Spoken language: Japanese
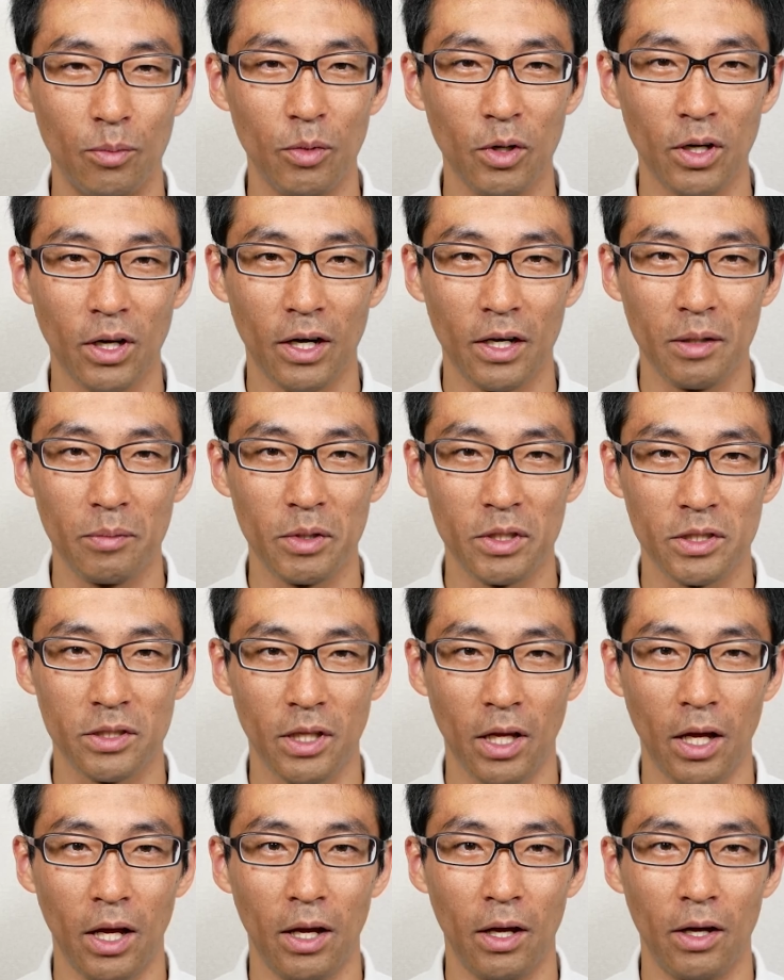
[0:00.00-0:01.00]
思いがありまし
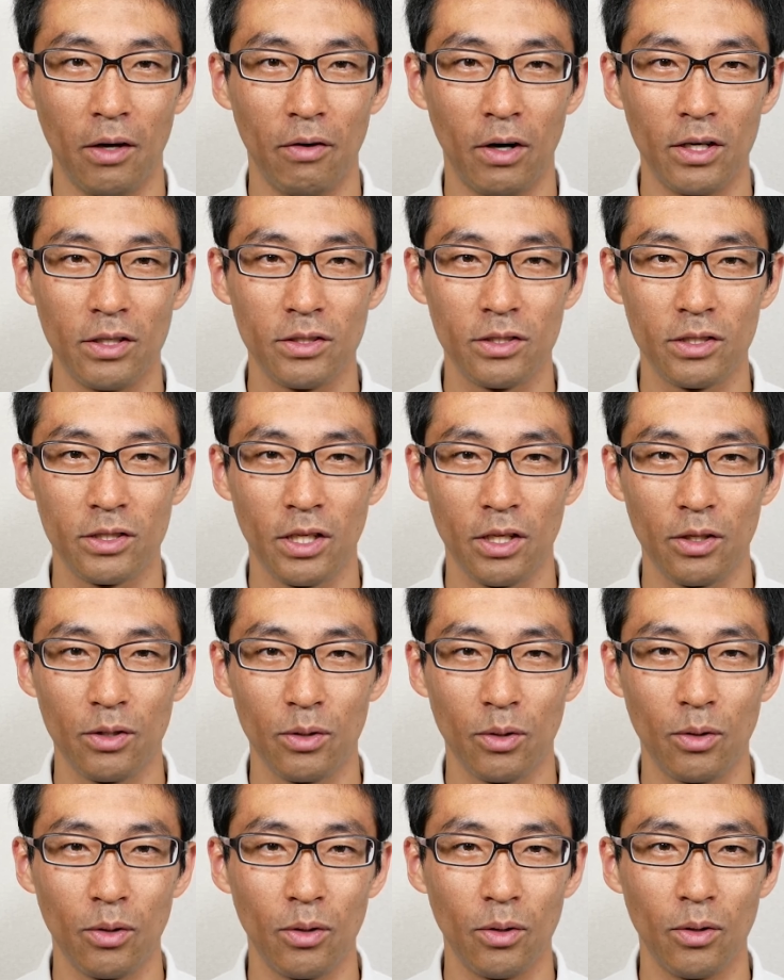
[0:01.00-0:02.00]
てワンセル
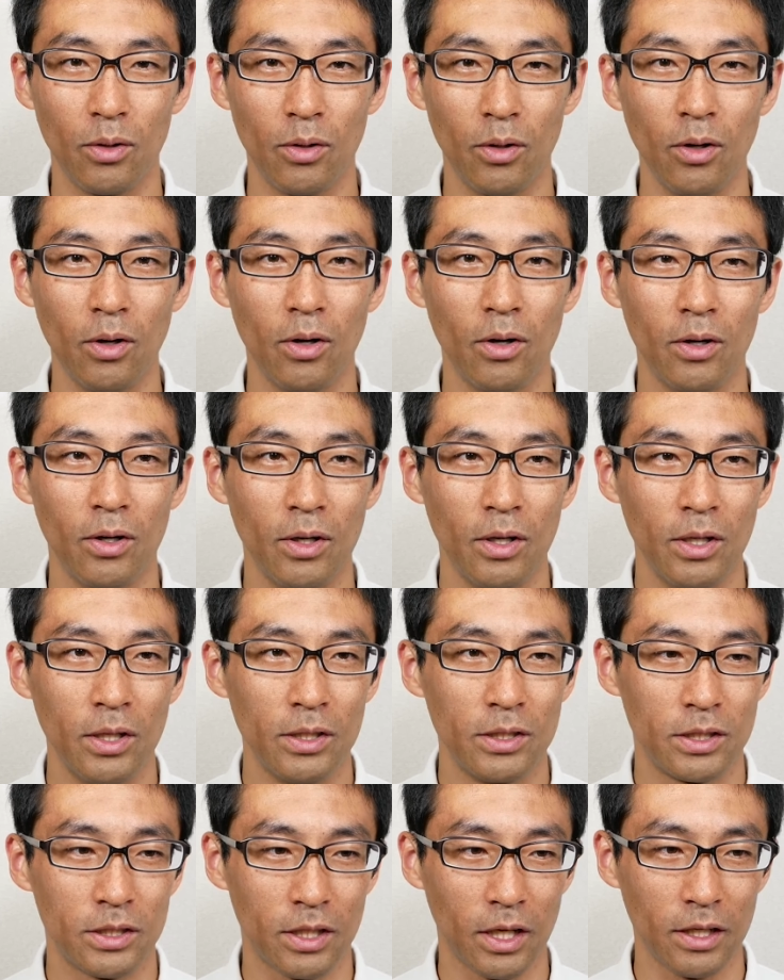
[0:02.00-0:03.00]
の方を
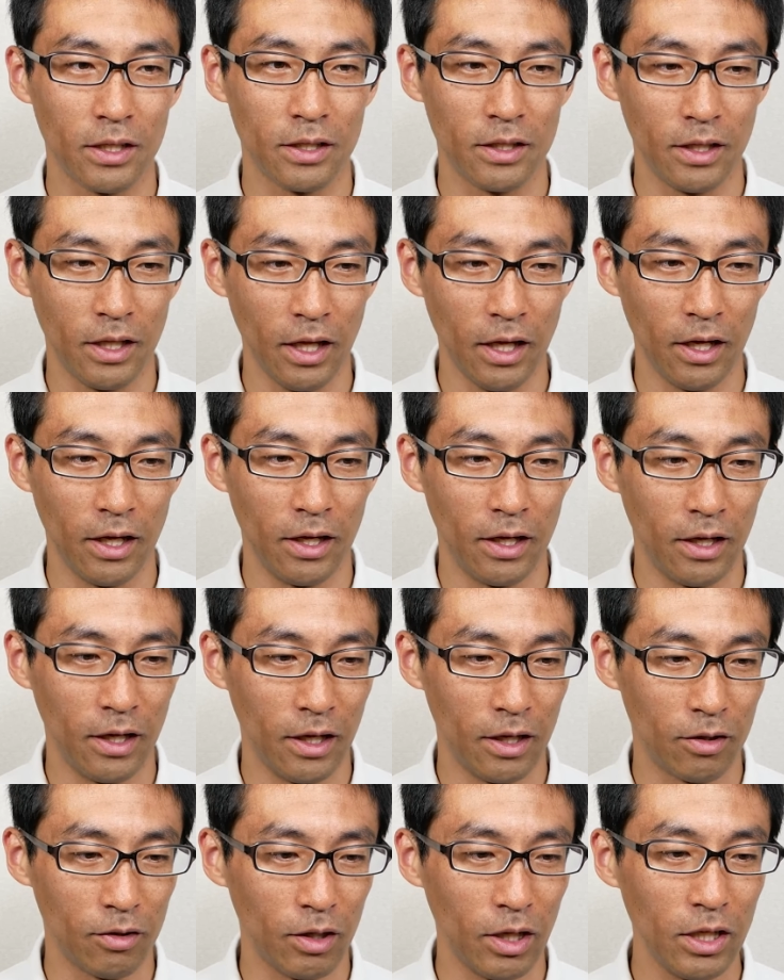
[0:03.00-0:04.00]
使って、
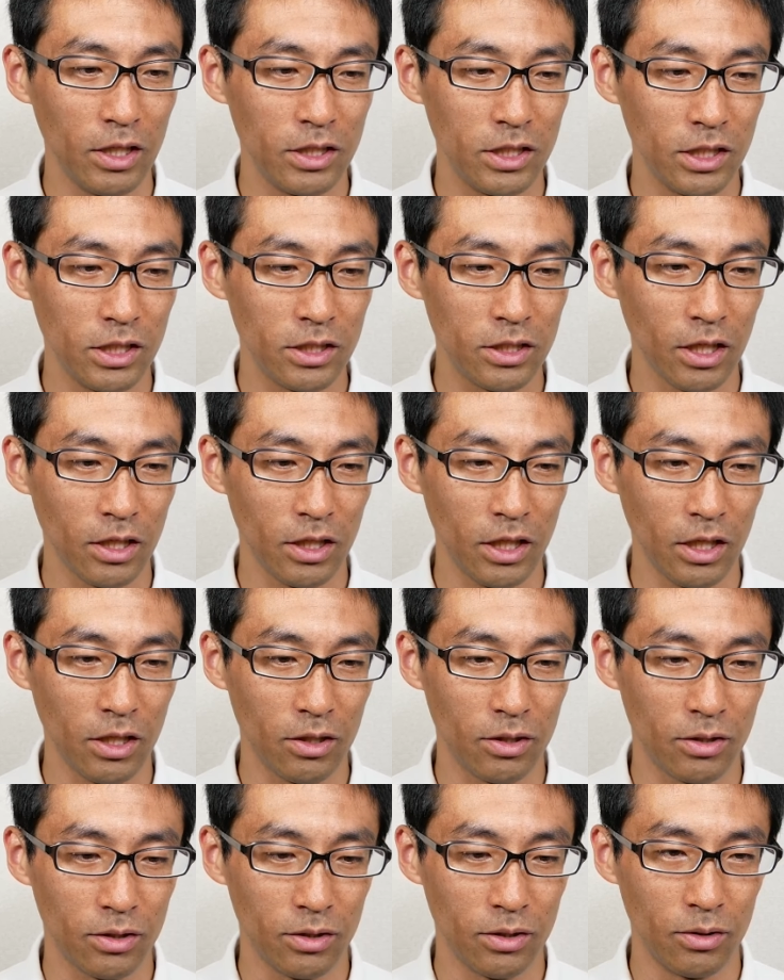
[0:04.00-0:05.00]
えーと、
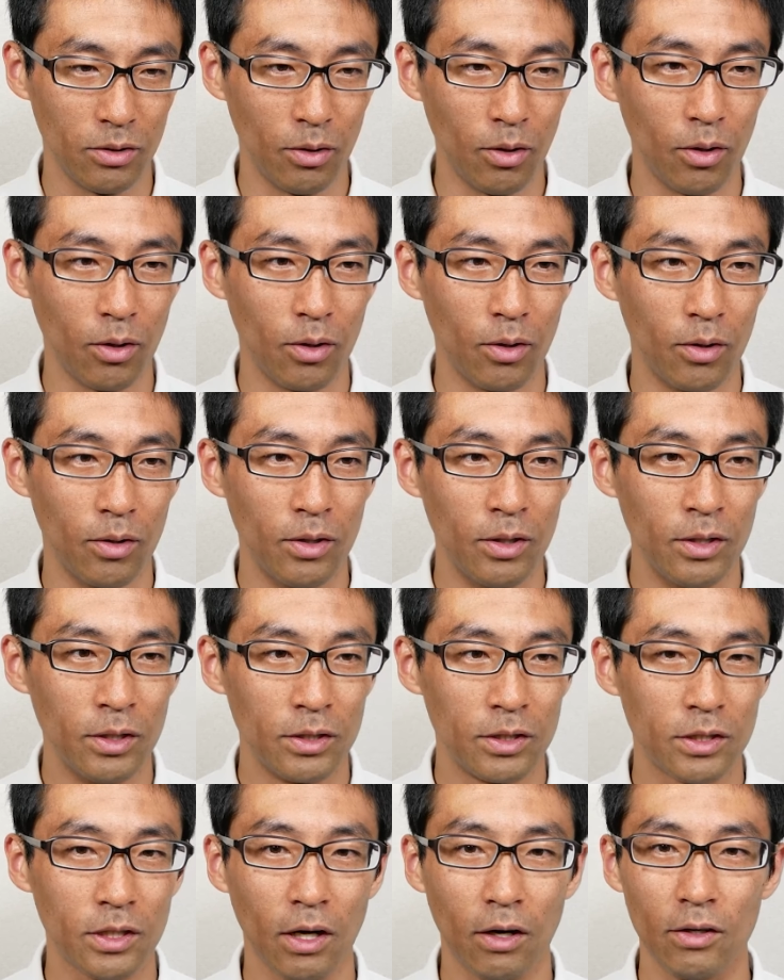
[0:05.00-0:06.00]
レイジースタティックを
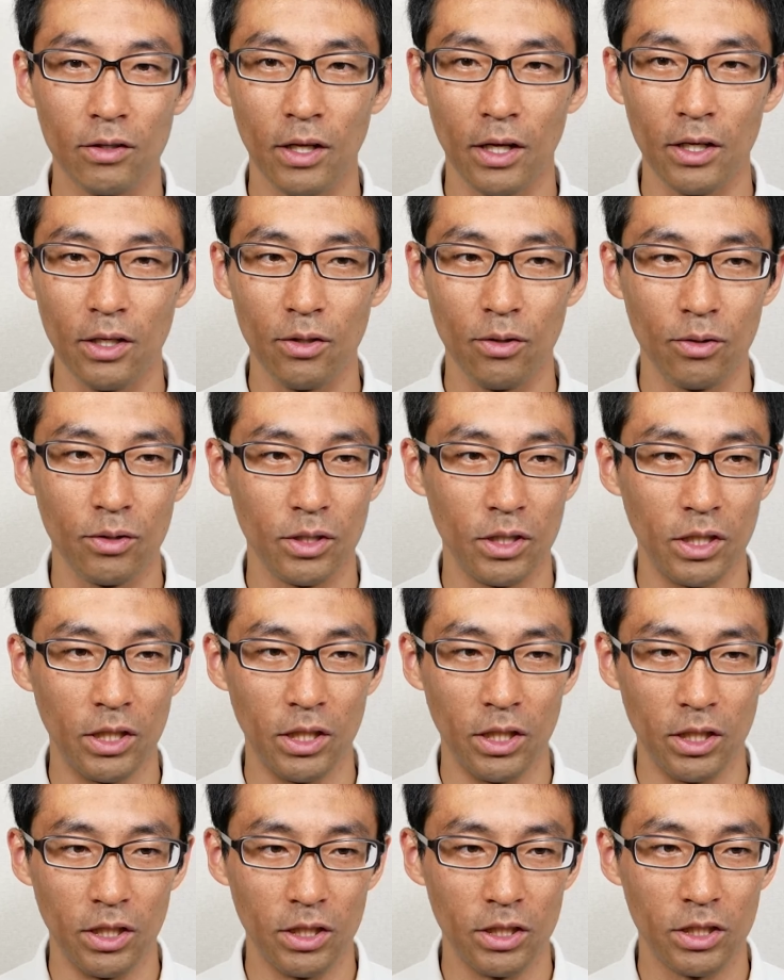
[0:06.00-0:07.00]
使わないよう
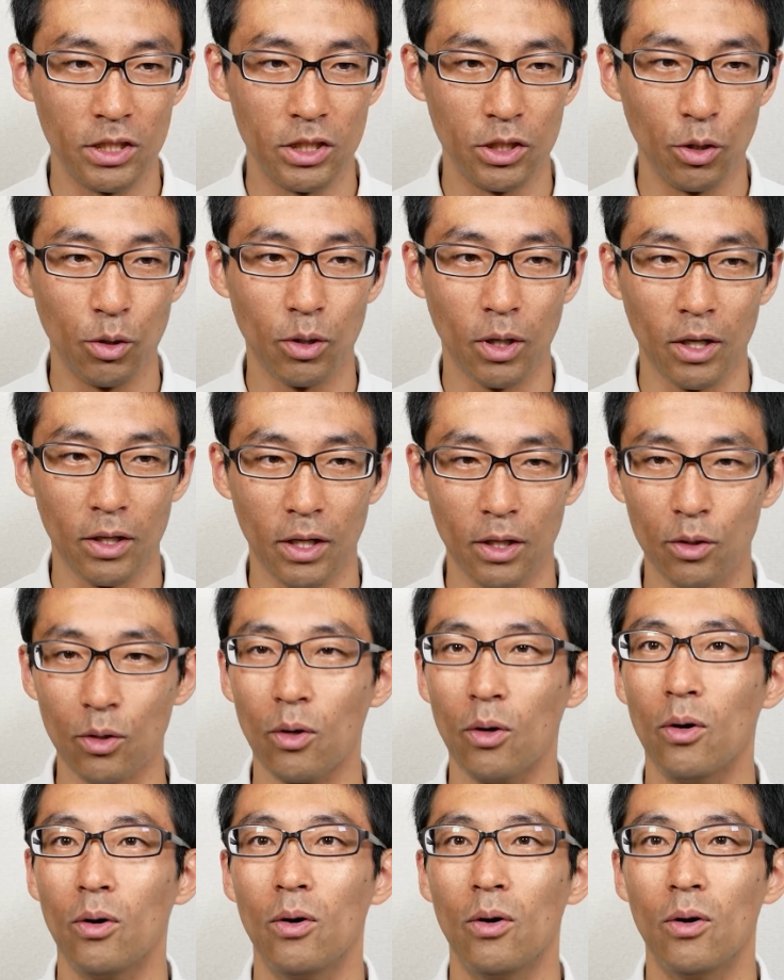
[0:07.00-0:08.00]
にしようかな
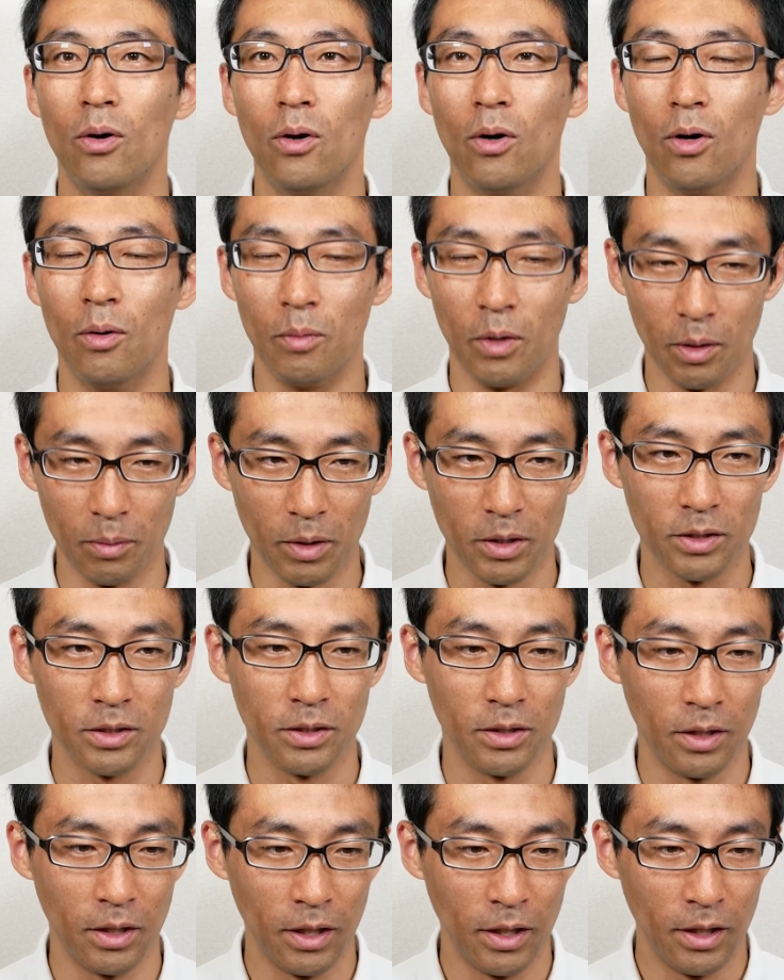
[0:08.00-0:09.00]
と思いま
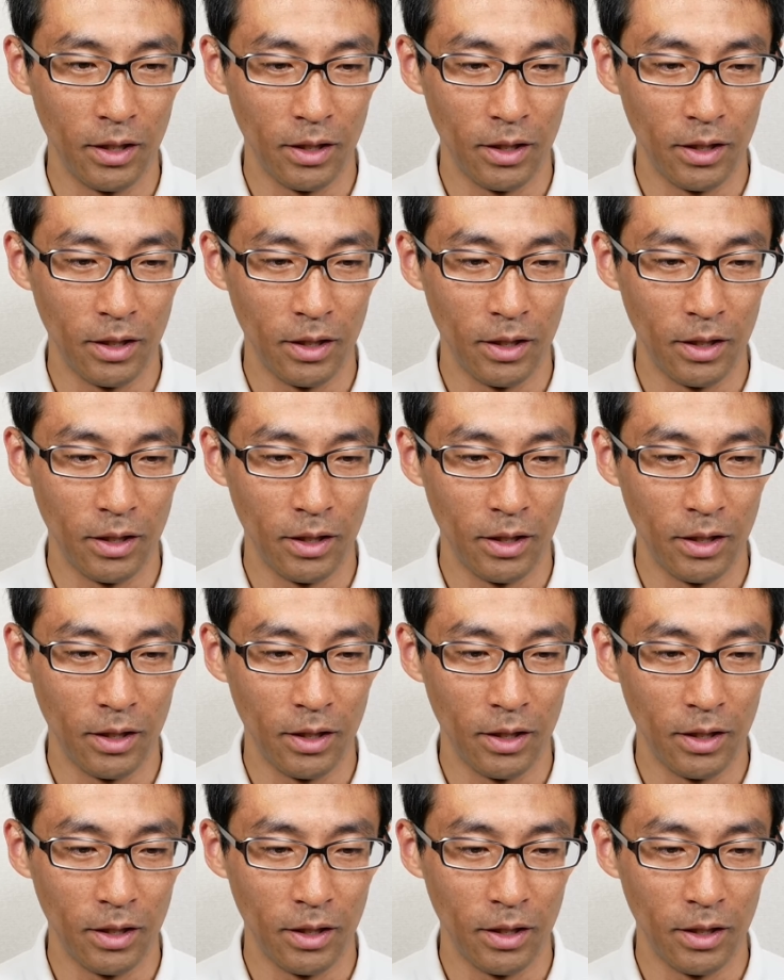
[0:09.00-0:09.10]
す。